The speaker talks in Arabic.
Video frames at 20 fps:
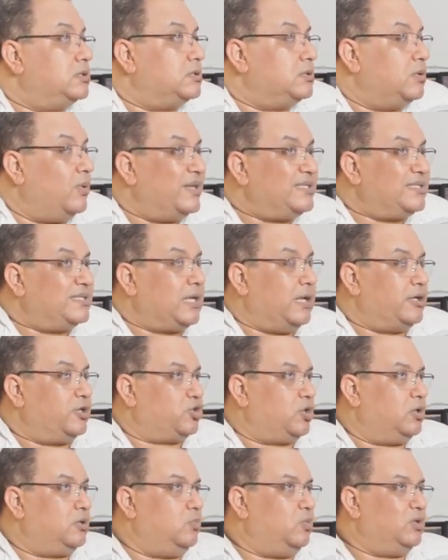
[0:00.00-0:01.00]
توسع
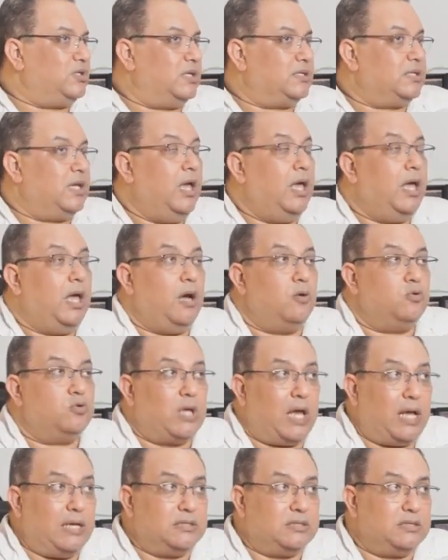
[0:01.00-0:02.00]
نشاط المؤسسه او
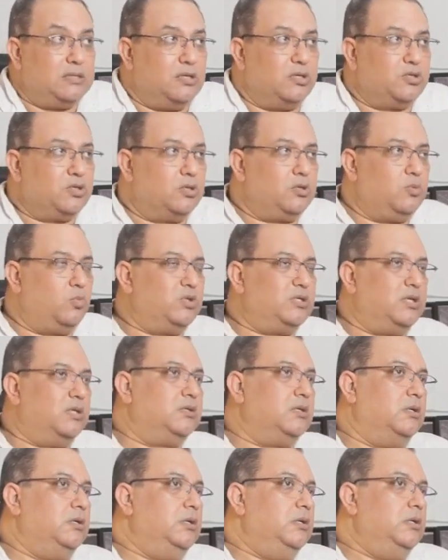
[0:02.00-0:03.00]
تحسن نشاط
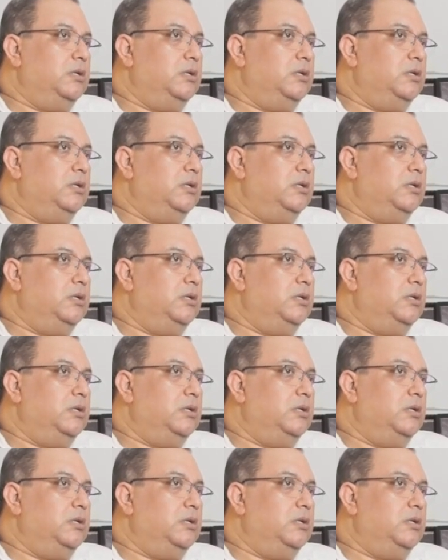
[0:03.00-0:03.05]
المؤسسه